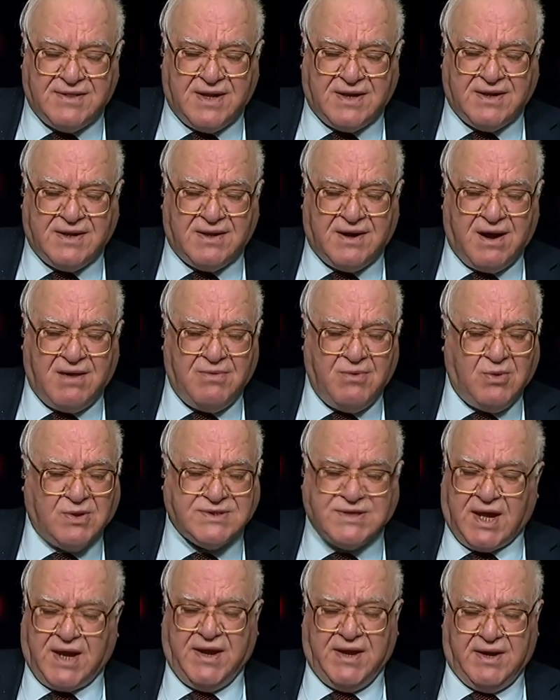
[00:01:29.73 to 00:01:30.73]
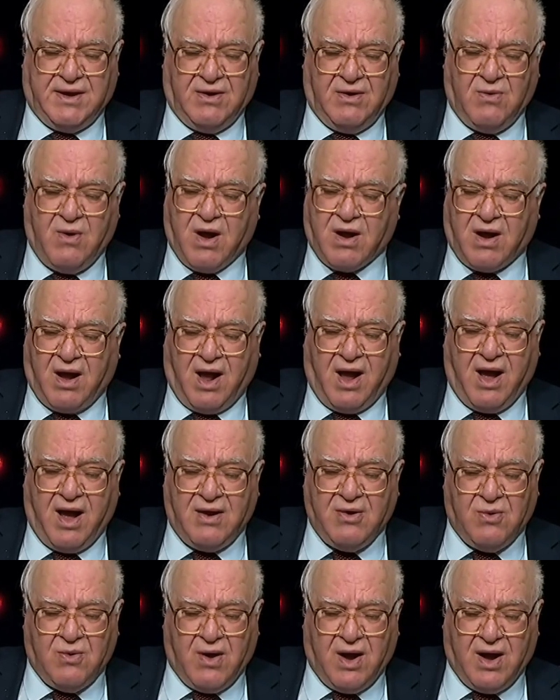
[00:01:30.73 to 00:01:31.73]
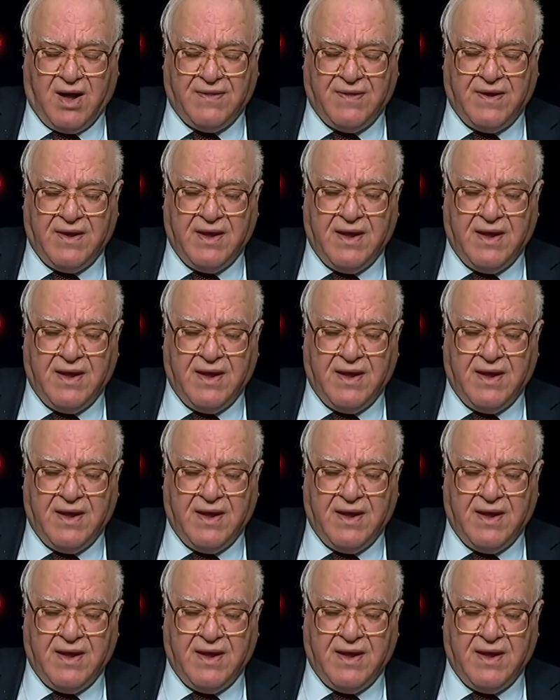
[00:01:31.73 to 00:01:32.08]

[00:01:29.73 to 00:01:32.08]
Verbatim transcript: الكرام هو صحيح واقع حال هو هذا